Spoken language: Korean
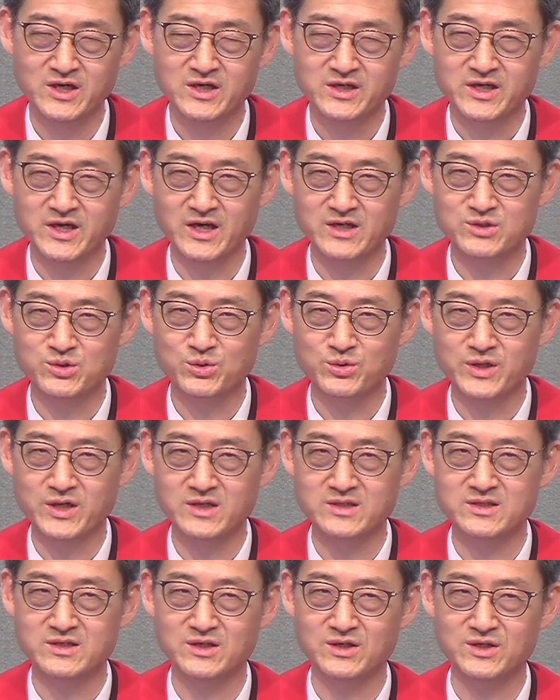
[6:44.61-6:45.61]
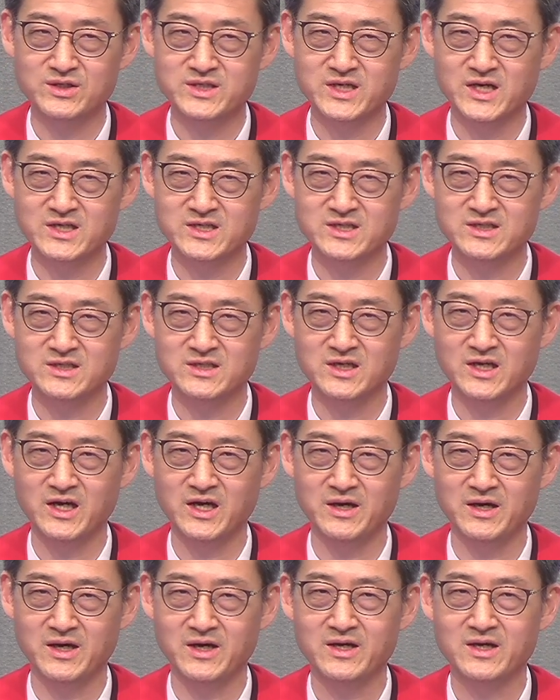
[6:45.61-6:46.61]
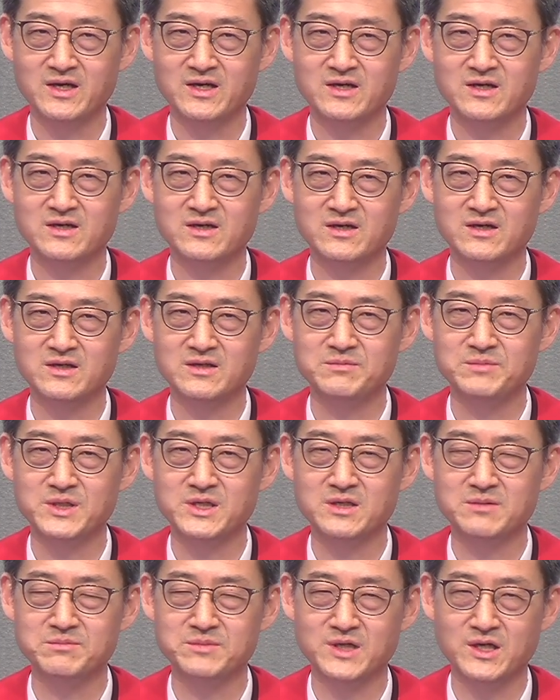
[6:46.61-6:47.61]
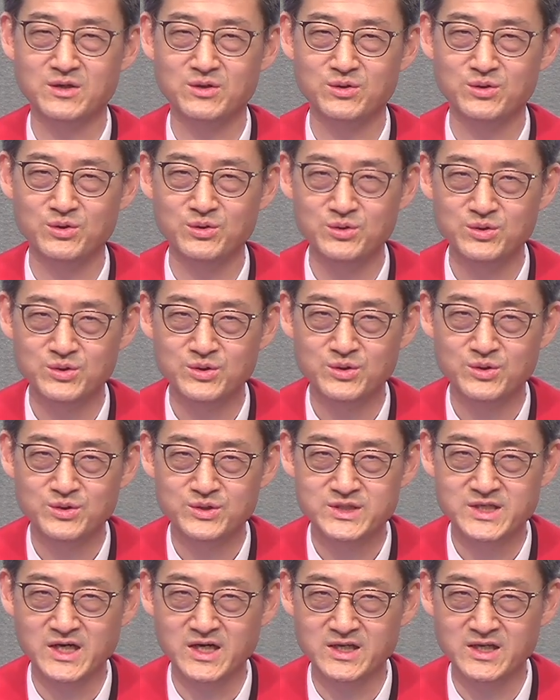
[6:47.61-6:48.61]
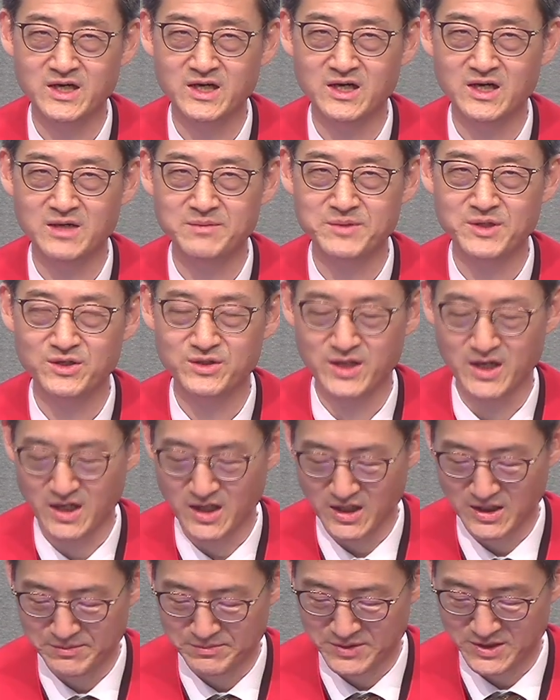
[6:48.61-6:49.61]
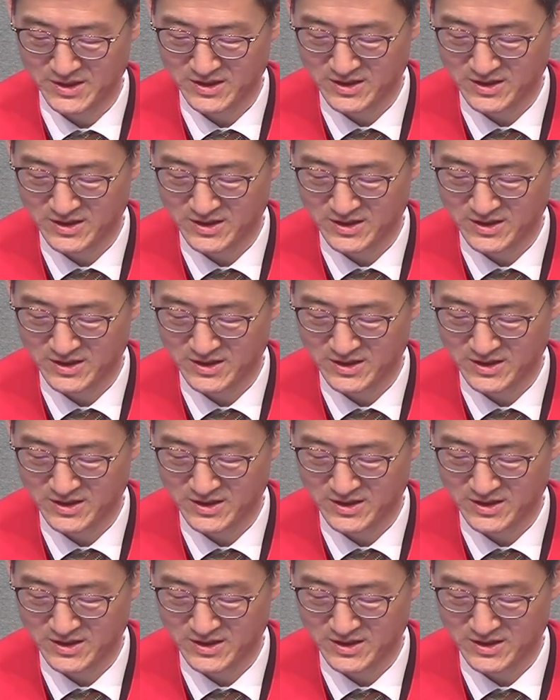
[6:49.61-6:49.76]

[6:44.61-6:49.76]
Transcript: 계속해서 자신들의 그런 믿음대로 찬양하며 나아갑니다.